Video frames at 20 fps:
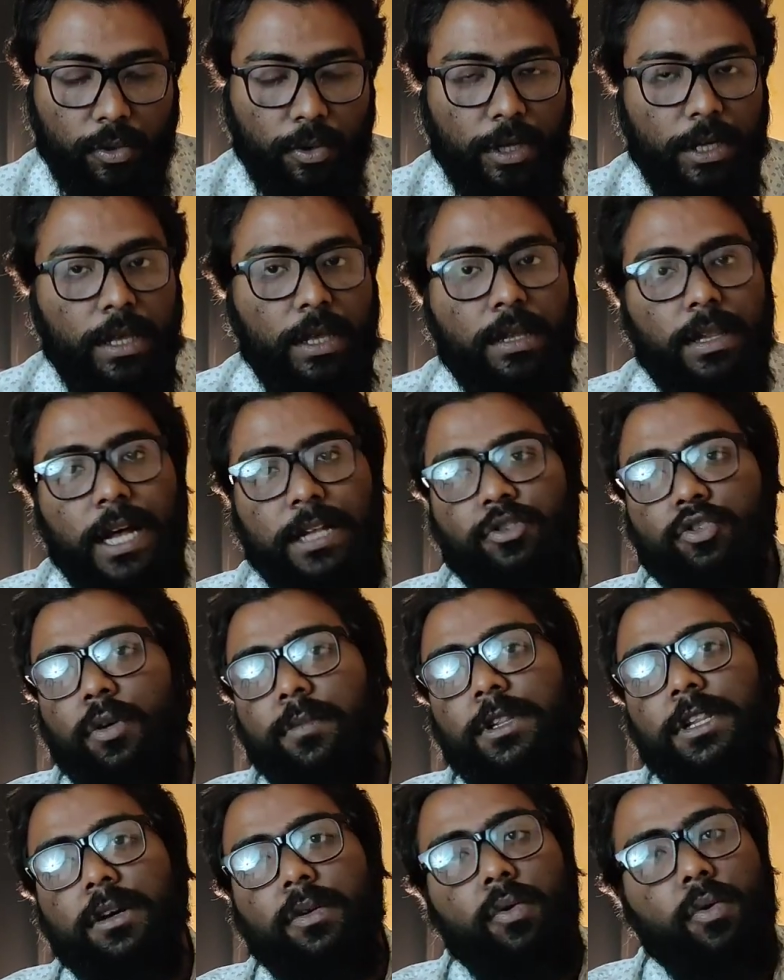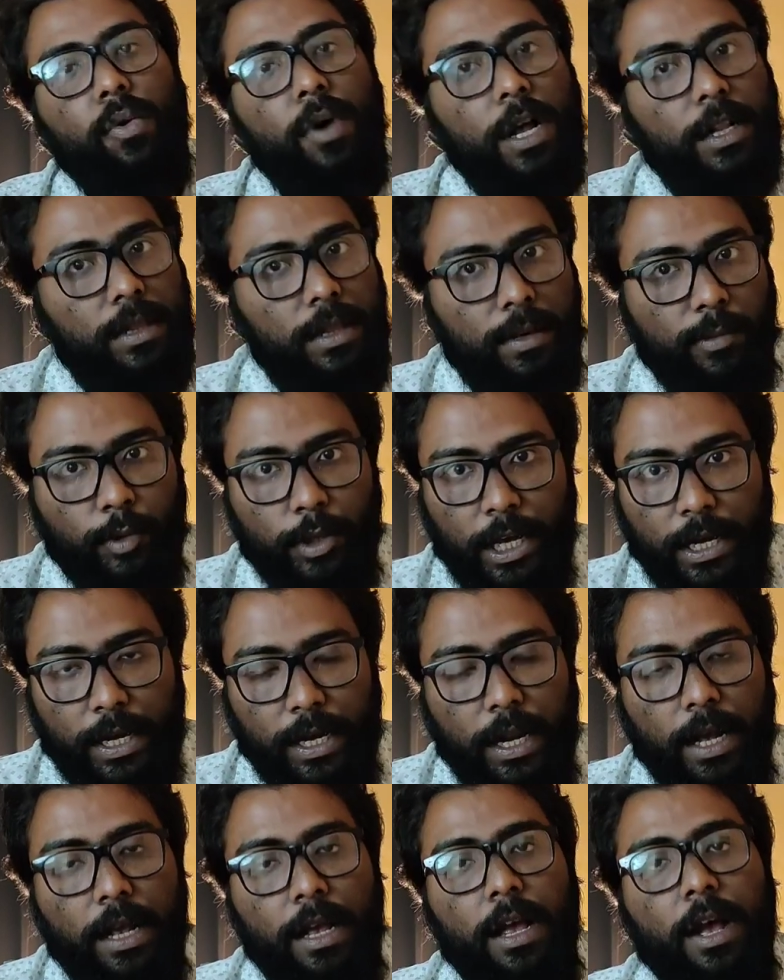করি তার ছবিতে কোনো আতলামো থাকে
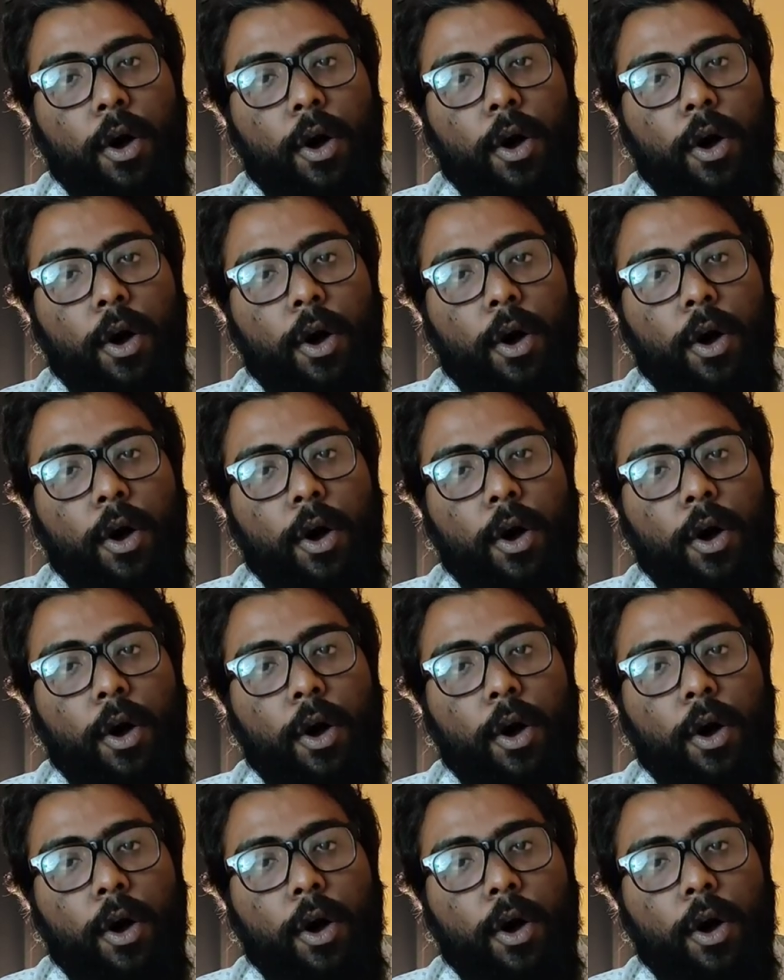না